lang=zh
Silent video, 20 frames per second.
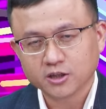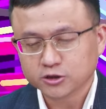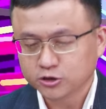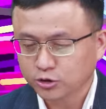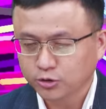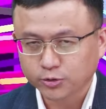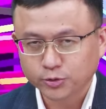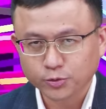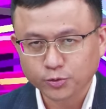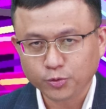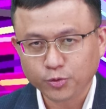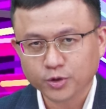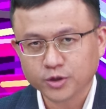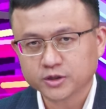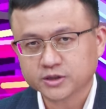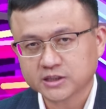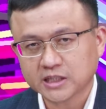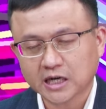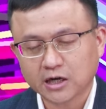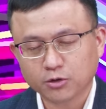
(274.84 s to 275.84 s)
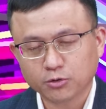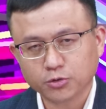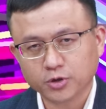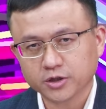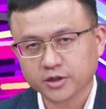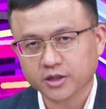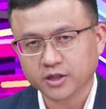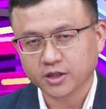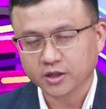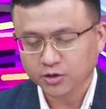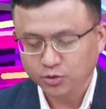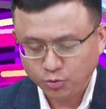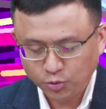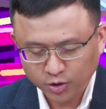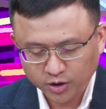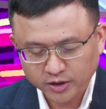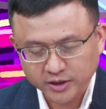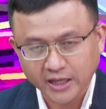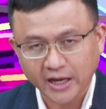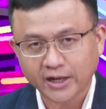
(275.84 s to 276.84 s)
结果越抄越底，
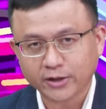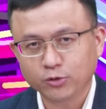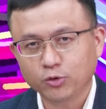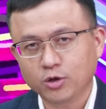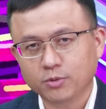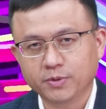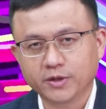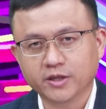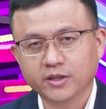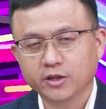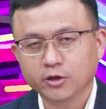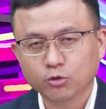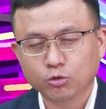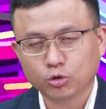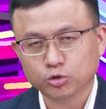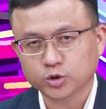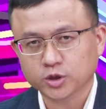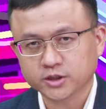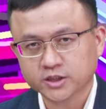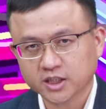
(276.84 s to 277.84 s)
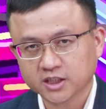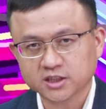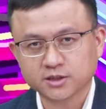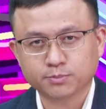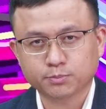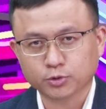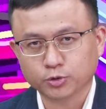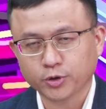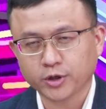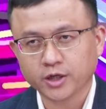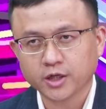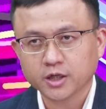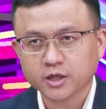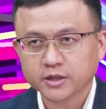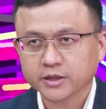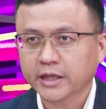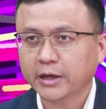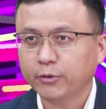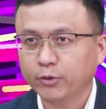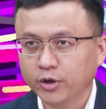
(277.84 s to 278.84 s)
越贪越平，我觉得这样是不对的。
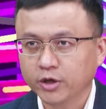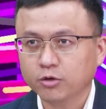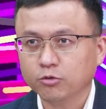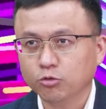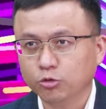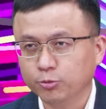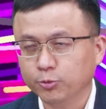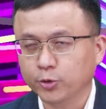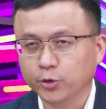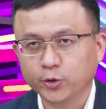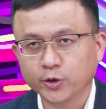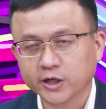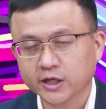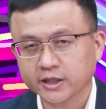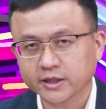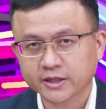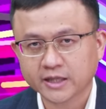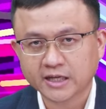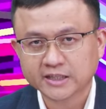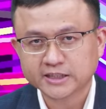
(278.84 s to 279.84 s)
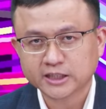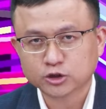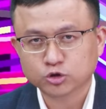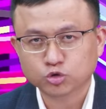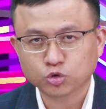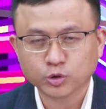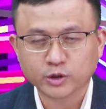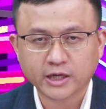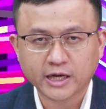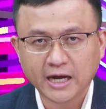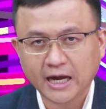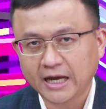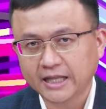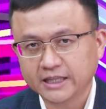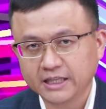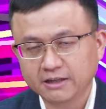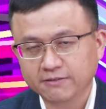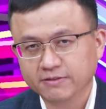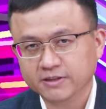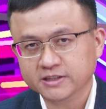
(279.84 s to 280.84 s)
待会呢，我们会跟大家做个
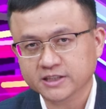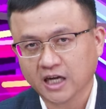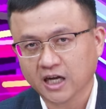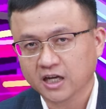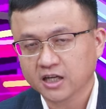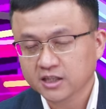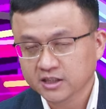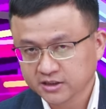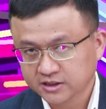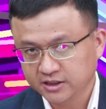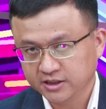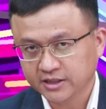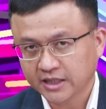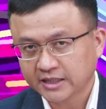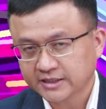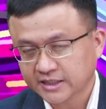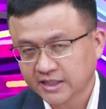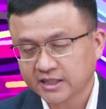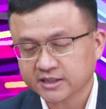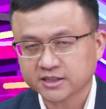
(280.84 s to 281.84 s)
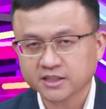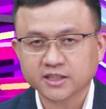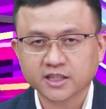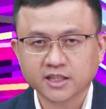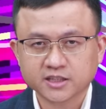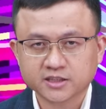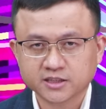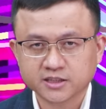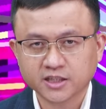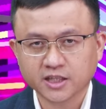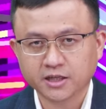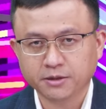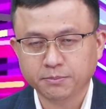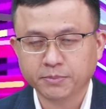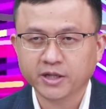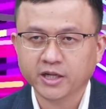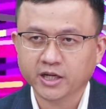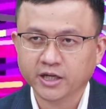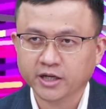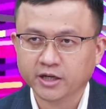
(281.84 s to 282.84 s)
案例分享，请大家真的今天影
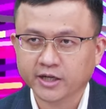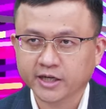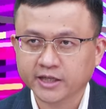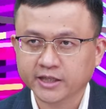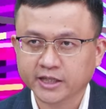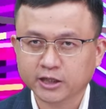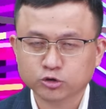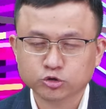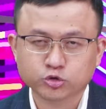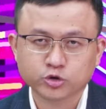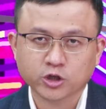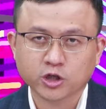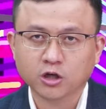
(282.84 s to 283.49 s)
片呢要看到最